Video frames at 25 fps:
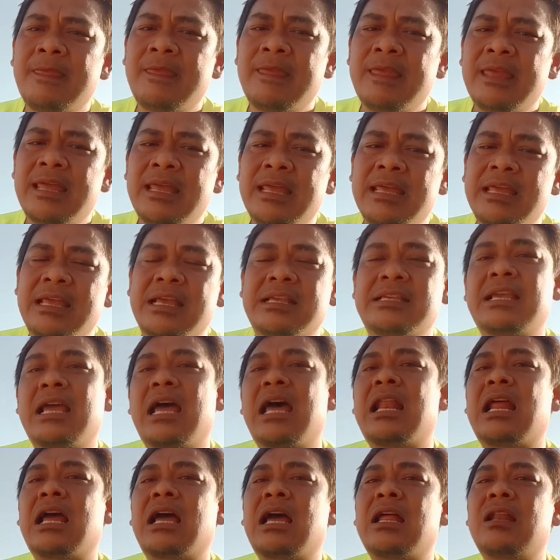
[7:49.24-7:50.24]
ya saya
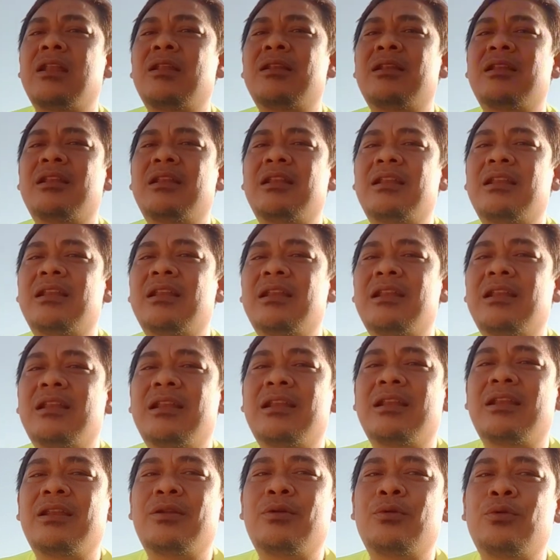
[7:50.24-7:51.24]
arahkan
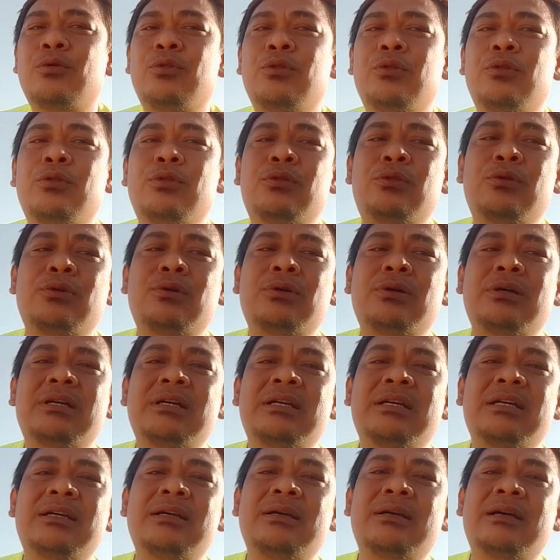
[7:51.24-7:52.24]
untuk
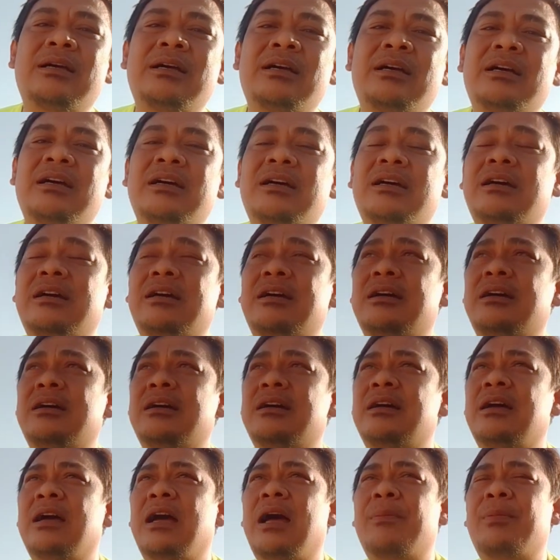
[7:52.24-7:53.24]
e,
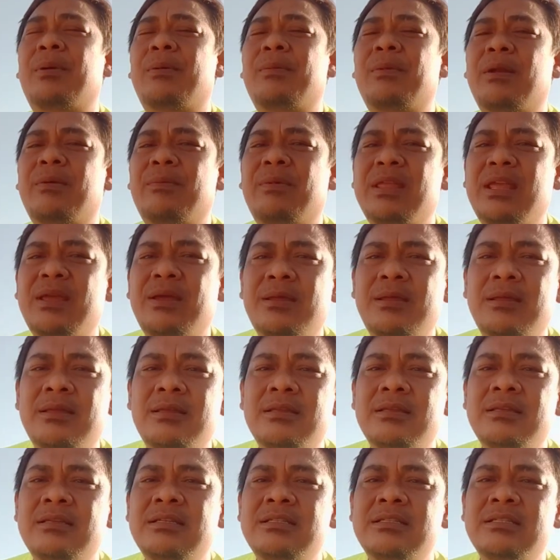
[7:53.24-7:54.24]
apa namanya
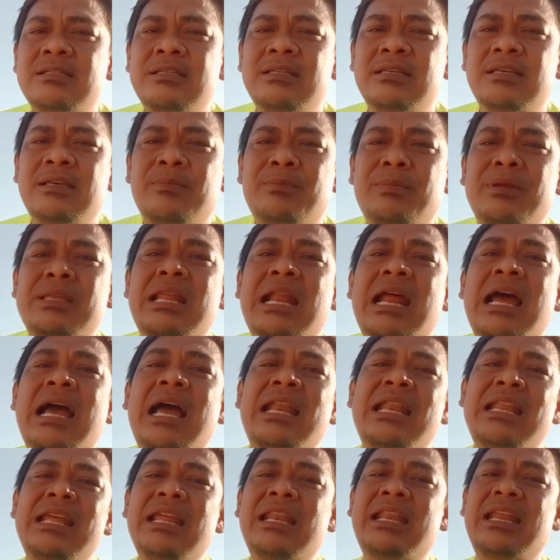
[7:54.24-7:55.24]
menyerahkan
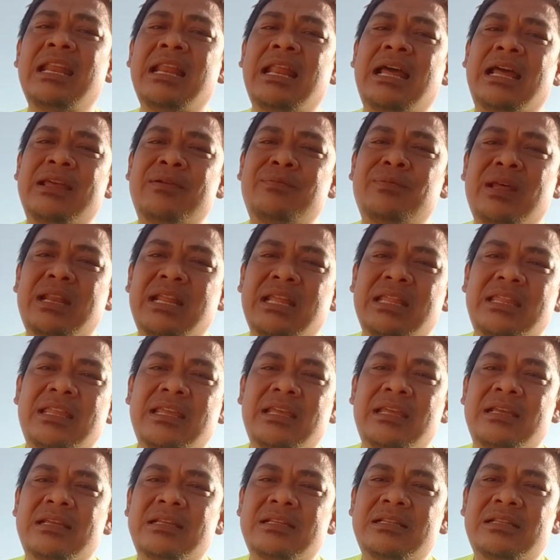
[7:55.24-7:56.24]
diri lah ibaratnya
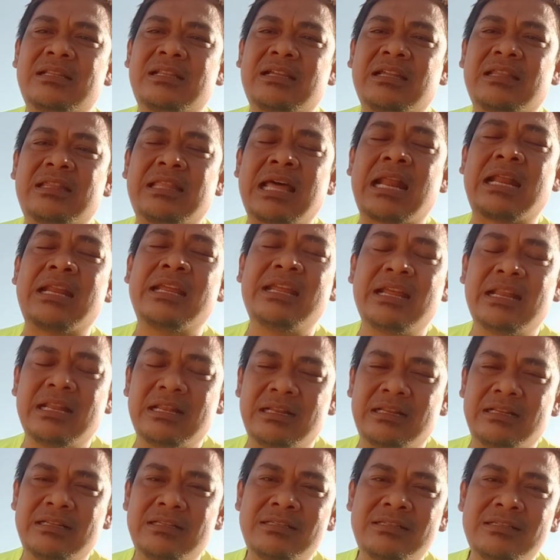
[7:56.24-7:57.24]
ke tarhil
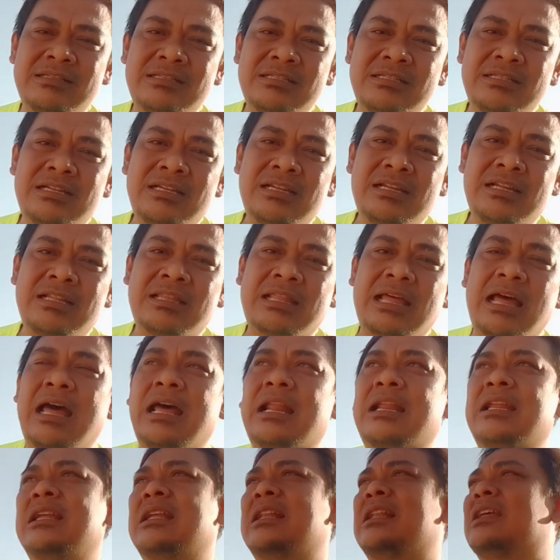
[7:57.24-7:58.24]

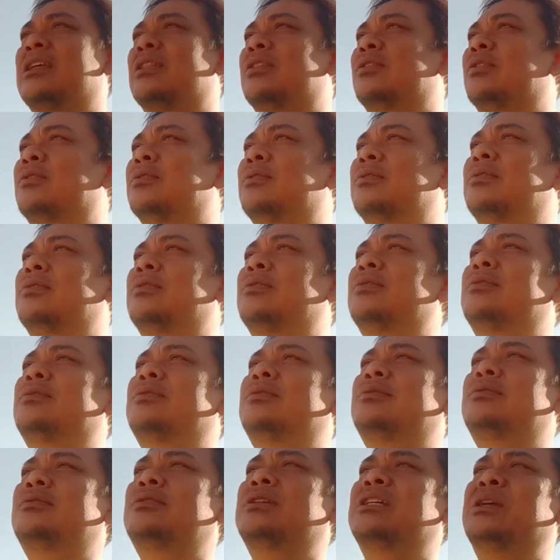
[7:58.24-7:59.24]
Tarhil itu
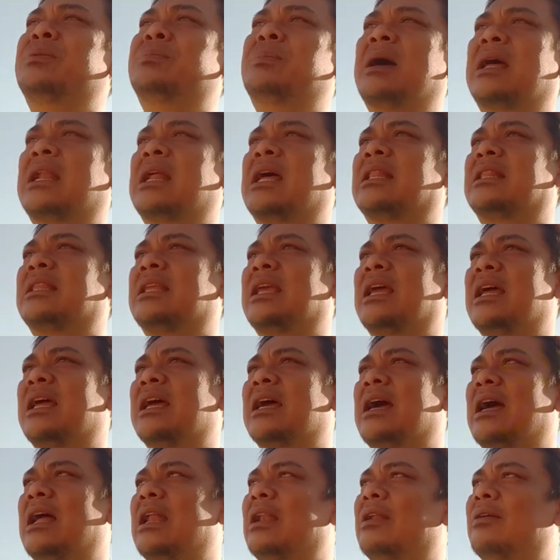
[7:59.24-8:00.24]
ibaratnya
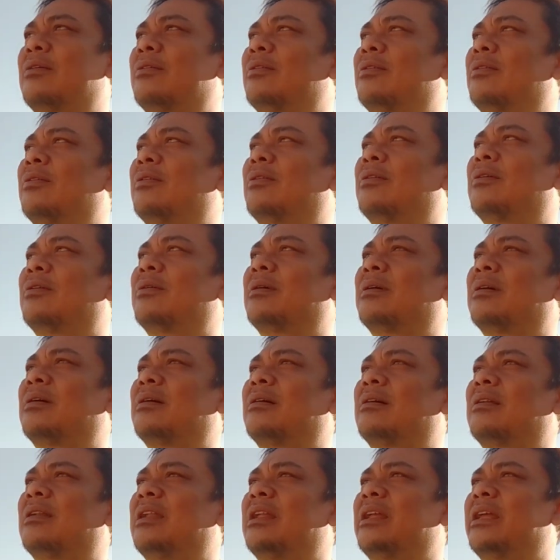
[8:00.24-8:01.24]
kalau di